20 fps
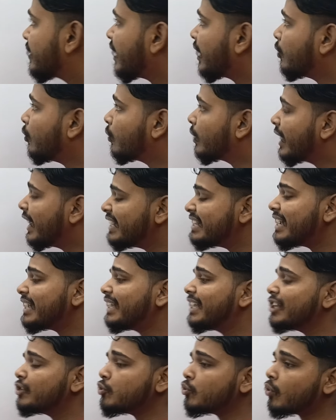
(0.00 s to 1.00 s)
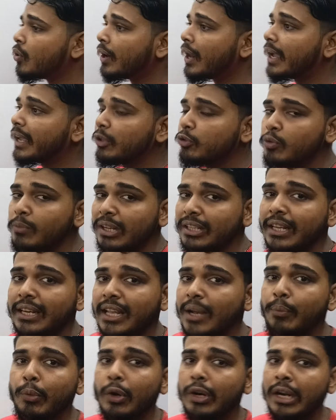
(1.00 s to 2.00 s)
দেখো এই যে কিছুক্ষণ আগে
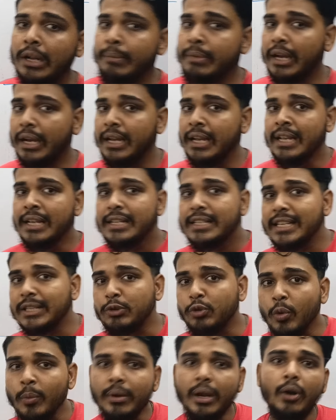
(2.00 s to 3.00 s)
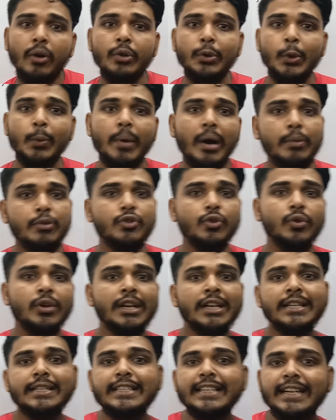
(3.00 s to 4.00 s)
তোমাদেরকে বললাম না যে তোমরা হয়তো ভাবছো
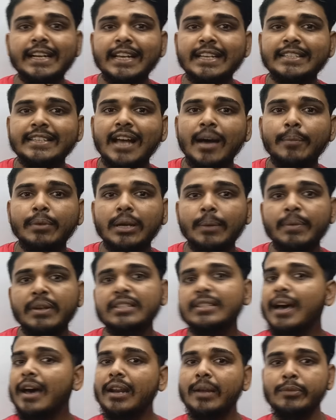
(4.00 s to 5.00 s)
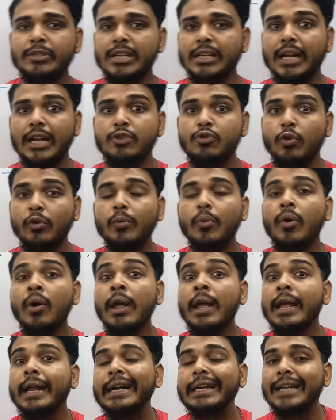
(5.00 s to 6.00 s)
জিডিএস এ আমরা বেশ আরামসে কাজ করব
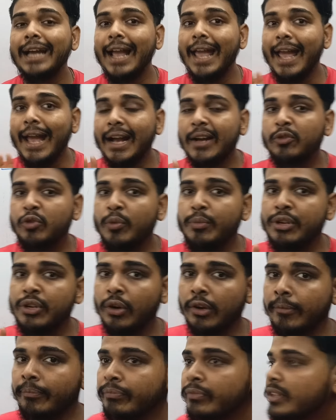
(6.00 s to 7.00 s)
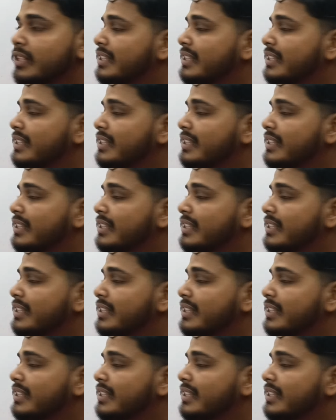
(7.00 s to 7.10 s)
এটা একদমই নয়